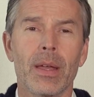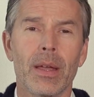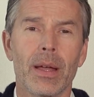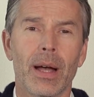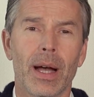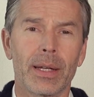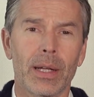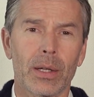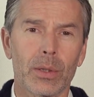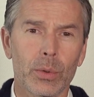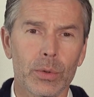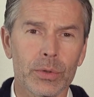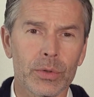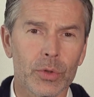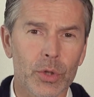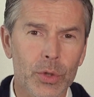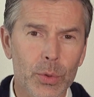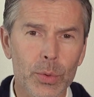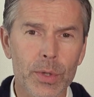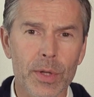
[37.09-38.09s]
Einer großen
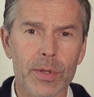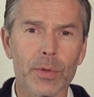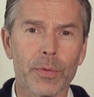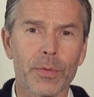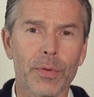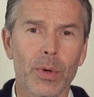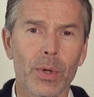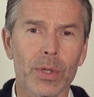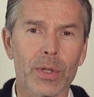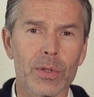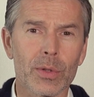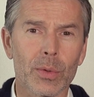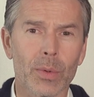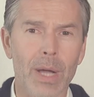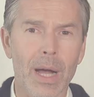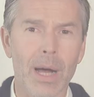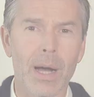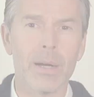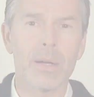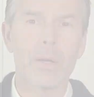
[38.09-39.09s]
Studie zufolge sogar